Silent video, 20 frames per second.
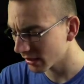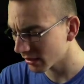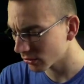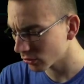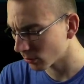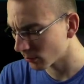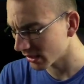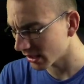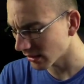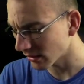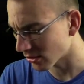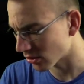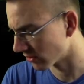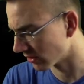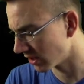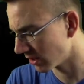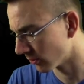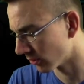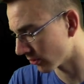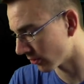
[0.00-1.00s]
wäre dumm, der hat ja schon
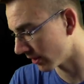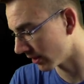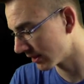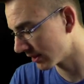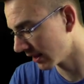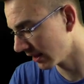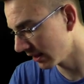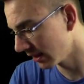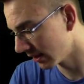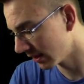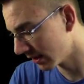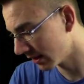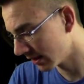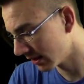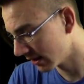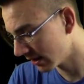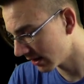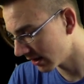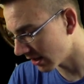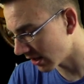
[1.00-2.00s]
97.
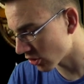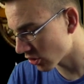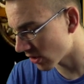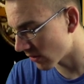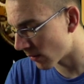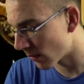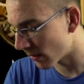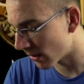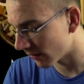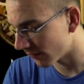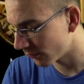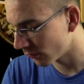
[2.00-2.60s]
Ja, schauen wir mal.